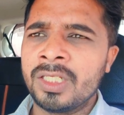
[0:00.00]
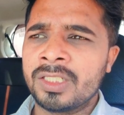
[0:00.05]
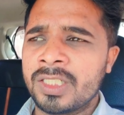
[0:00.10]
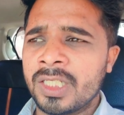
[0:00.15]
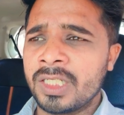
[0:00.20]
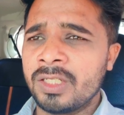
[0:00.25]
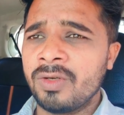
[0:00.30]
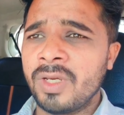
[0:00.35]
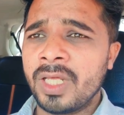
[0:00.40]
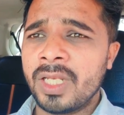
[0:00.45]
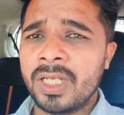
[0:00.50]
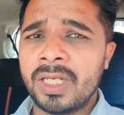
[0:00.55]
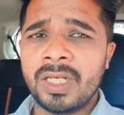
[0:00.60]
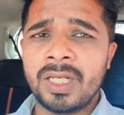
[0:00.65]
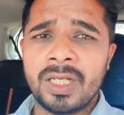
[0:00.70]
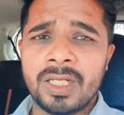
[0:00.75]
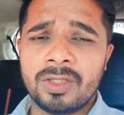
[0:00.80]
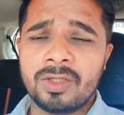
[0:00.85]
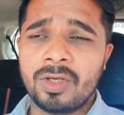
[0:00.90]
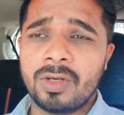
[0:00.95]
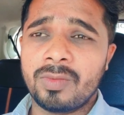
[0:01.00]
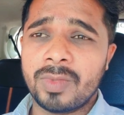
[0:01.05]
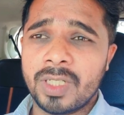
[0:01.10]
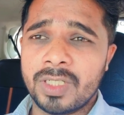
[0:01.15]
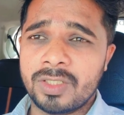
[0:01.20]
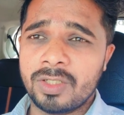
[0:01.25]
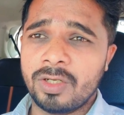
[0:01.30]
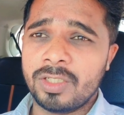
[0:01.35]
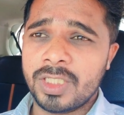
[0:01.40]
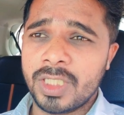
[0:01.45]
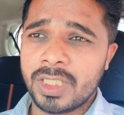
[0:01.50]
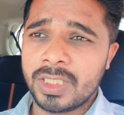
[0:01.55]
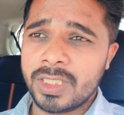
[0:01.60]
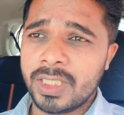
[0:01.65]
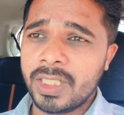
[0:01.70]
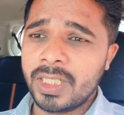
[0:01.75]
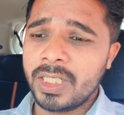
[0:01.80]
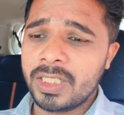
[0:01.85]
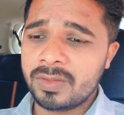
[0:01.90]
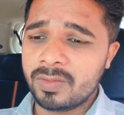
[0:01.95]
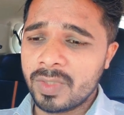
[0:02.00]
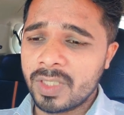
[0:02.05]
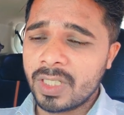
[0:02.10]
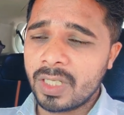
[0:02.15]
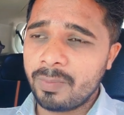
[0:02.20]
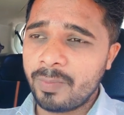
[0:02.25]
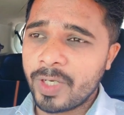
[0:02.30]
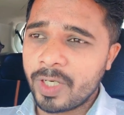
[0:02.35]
शनिवार है ना तो हम कहे चलो चलते हैं इसमें कल